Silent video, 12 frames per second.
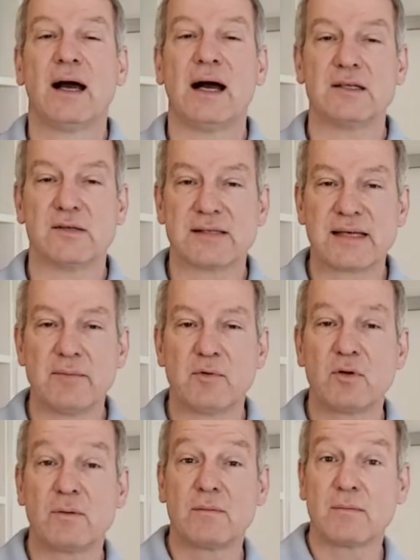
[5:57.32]
Also es
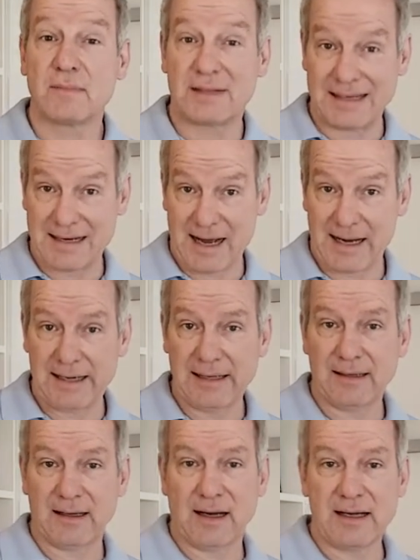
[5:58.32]
gibt den
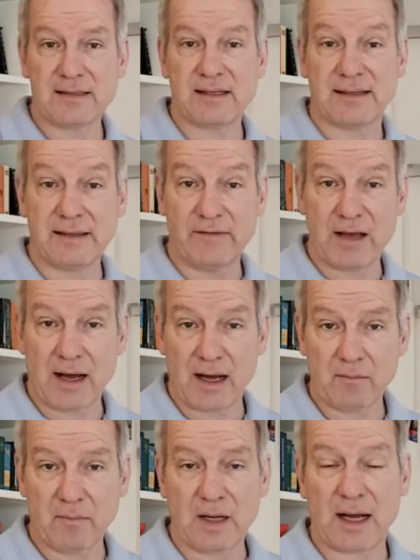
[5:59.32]
Heiligen Geist, den wir
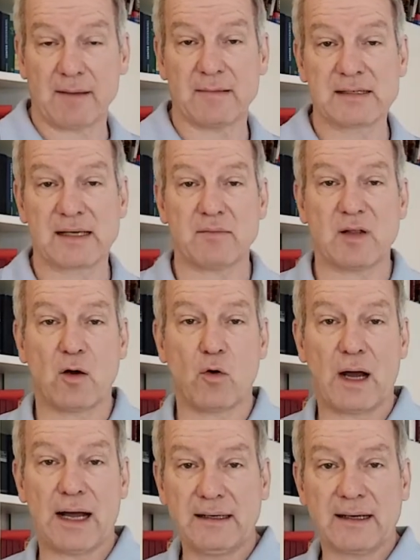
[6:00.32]
haben, aber es gibt
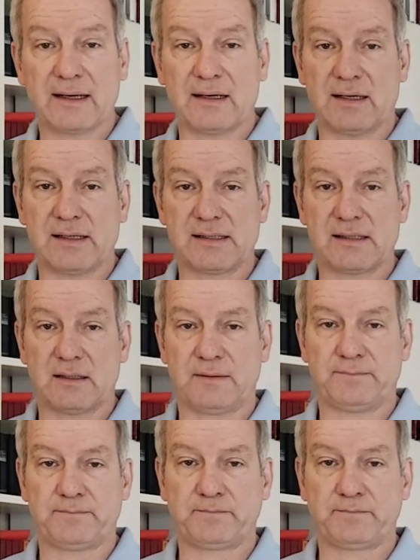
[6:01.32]
auch andere Geister.